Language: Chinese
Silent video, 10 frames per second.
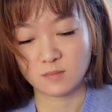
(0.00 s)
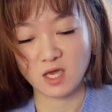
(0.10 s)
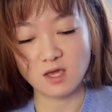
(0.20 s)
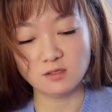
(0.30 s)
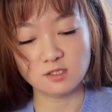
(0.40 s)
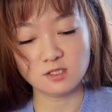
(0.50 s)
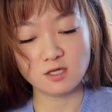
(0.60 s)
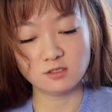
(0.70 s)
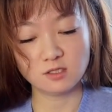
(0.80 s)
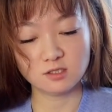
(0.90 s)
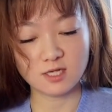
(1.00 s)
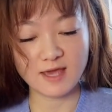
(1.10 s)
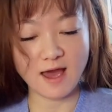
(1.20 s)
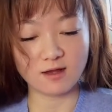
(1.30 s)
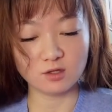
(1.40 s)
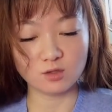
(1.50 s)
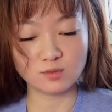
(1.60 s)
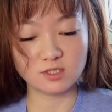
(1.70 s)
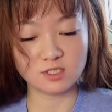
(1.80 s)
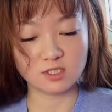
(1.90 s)
哎，今天这个是两个东
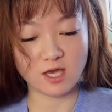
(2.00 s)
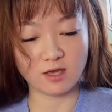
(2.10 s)
西，